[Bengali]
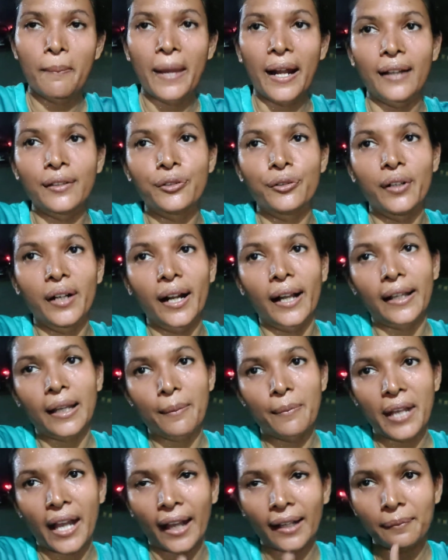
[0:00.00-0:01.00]
ম্যারাথনের
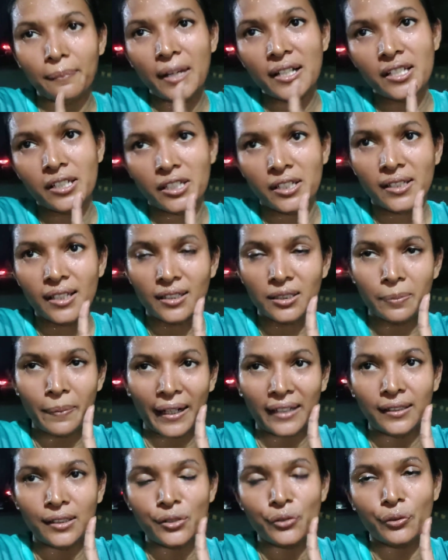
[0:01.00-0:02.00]
আগে আমি এক মাস জাস্ট
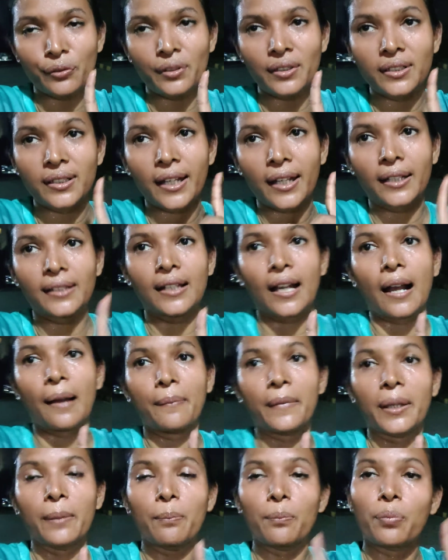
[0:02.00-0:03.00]
প্র্যাকটিস করেছি এটা
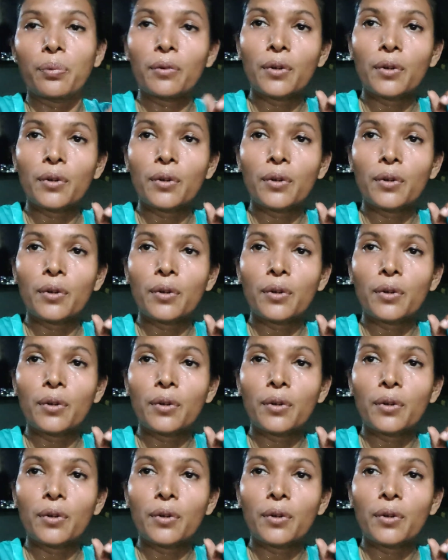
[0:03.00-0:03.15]
আমি